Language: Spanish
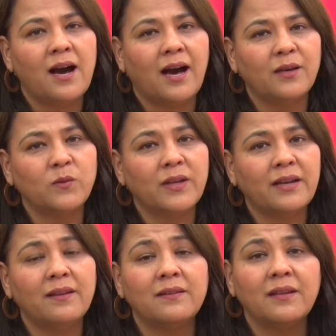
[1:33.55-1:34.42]
ayudar
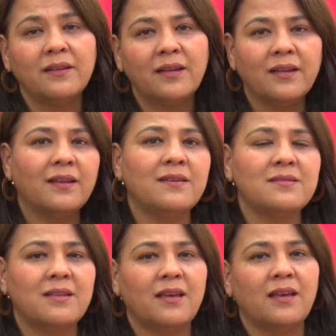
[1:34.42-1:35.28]
a detener
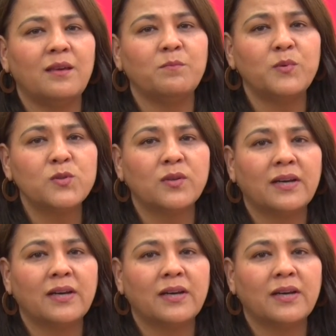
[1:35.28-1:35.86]
este impulso